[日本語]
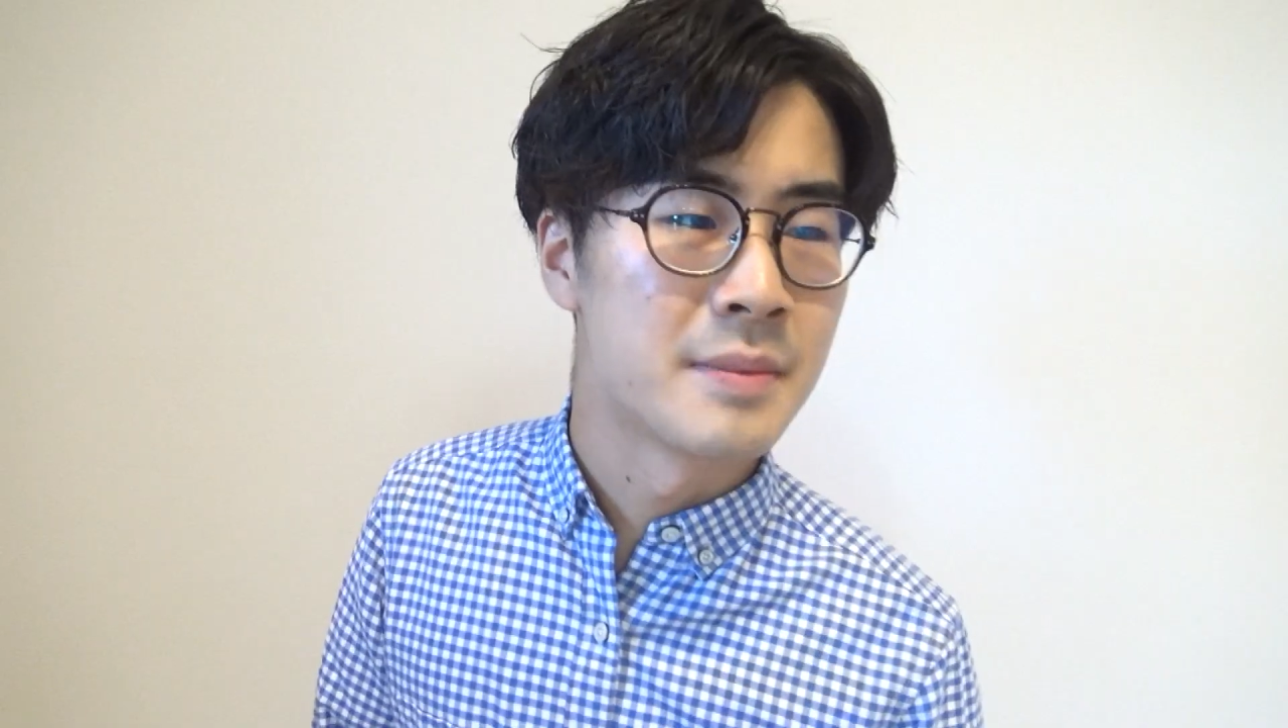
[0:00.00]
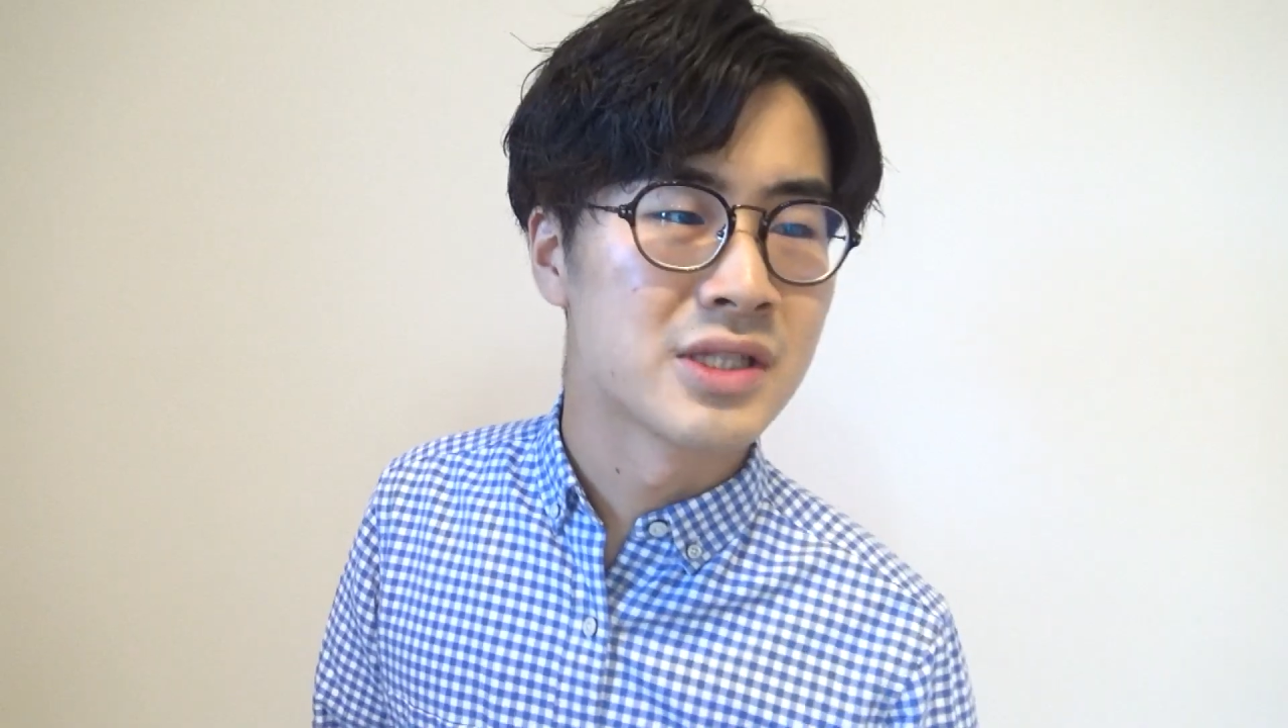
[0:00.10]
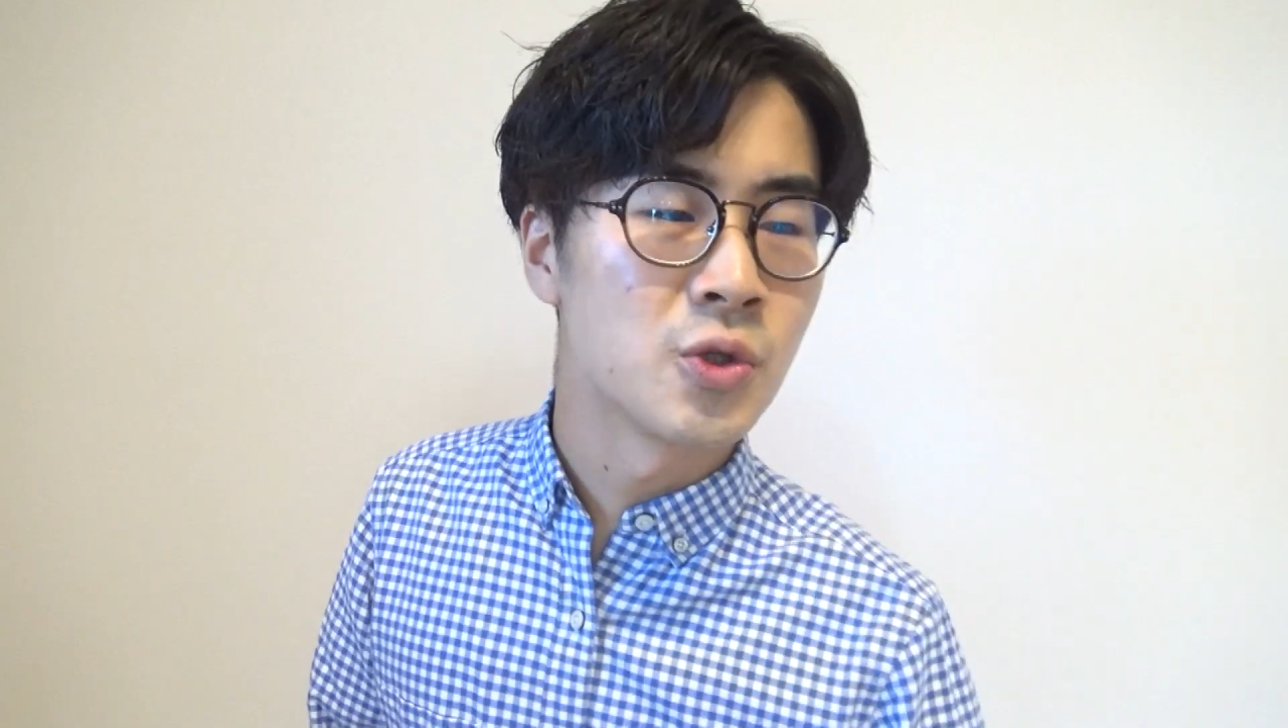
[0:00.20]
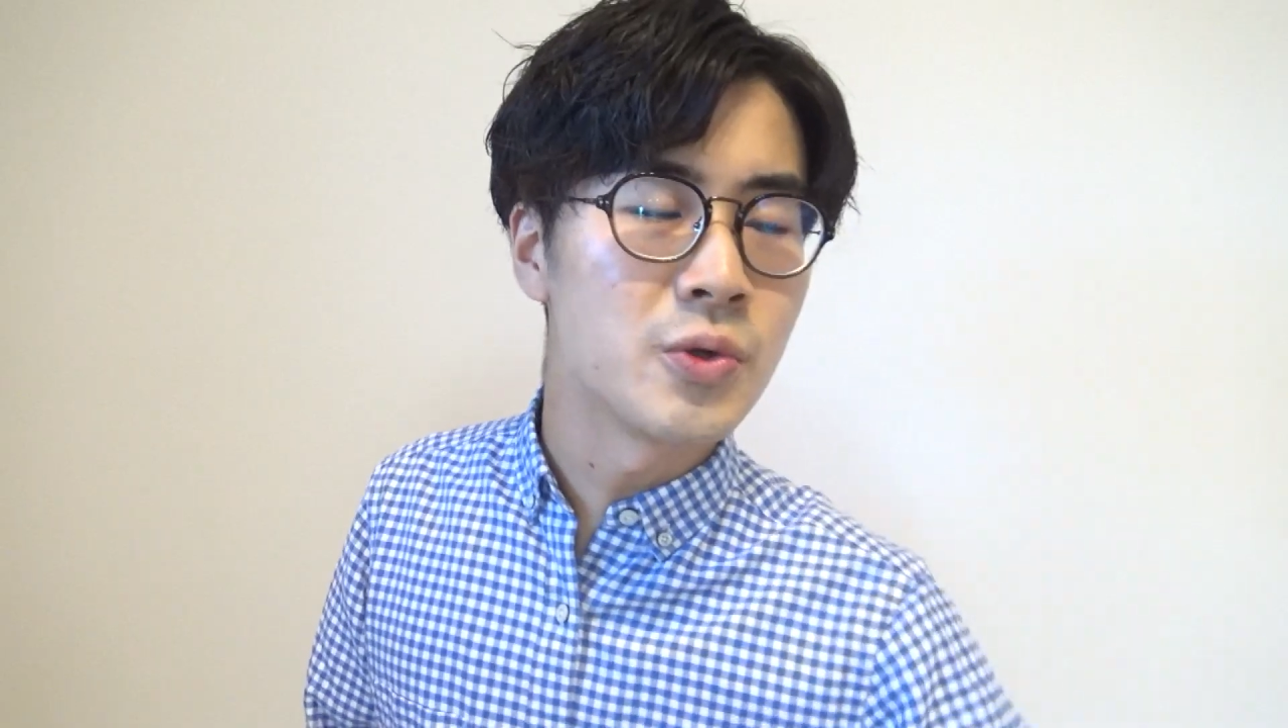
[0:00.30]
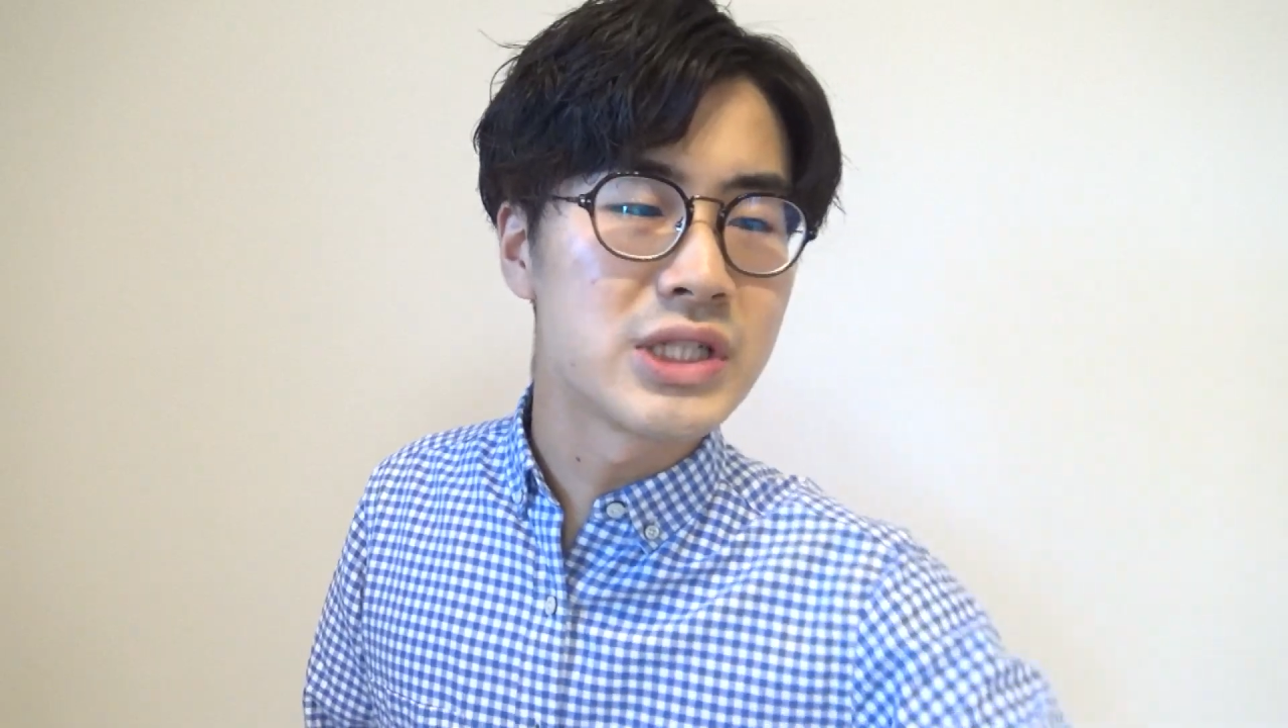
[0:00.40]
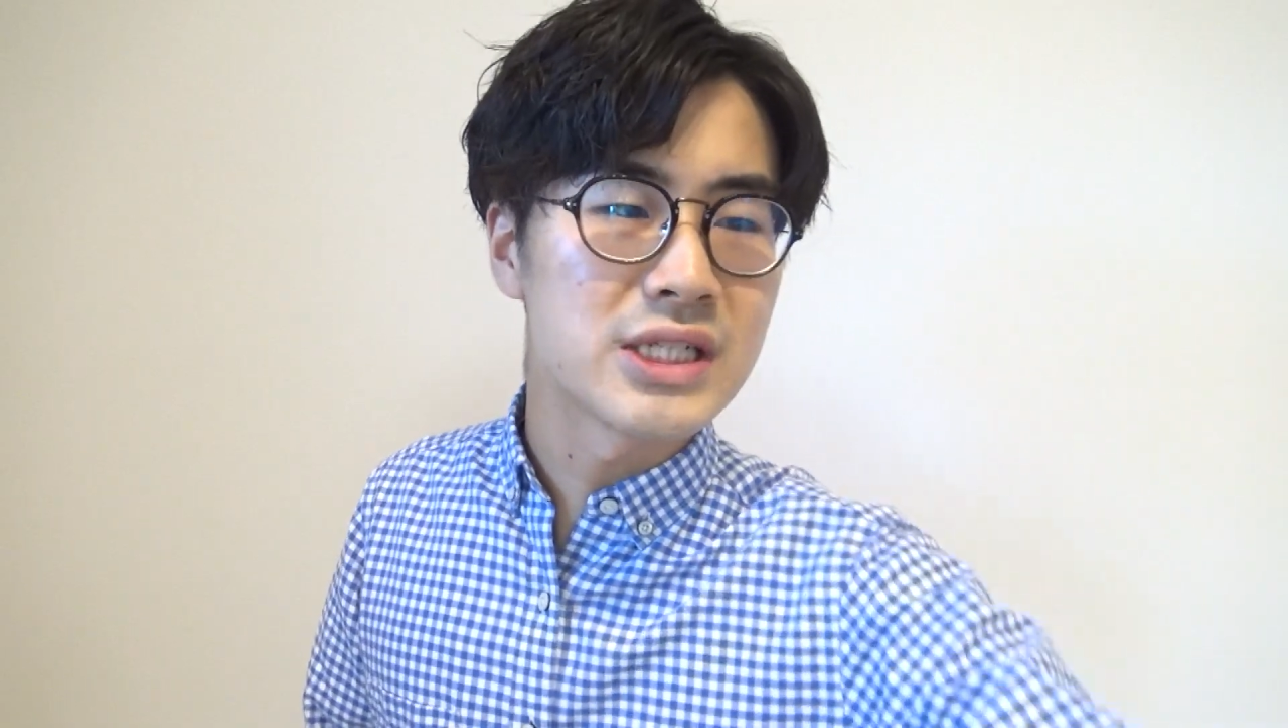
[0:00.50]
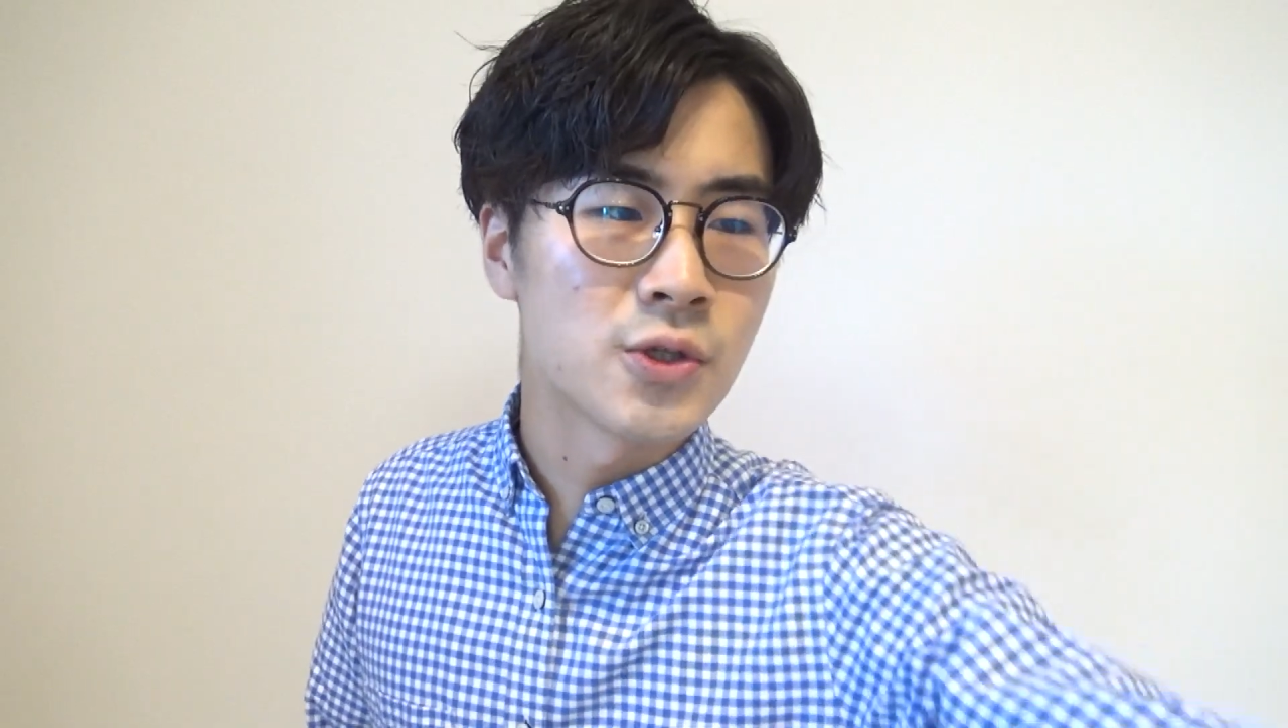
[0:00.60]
あまあ、そのうち、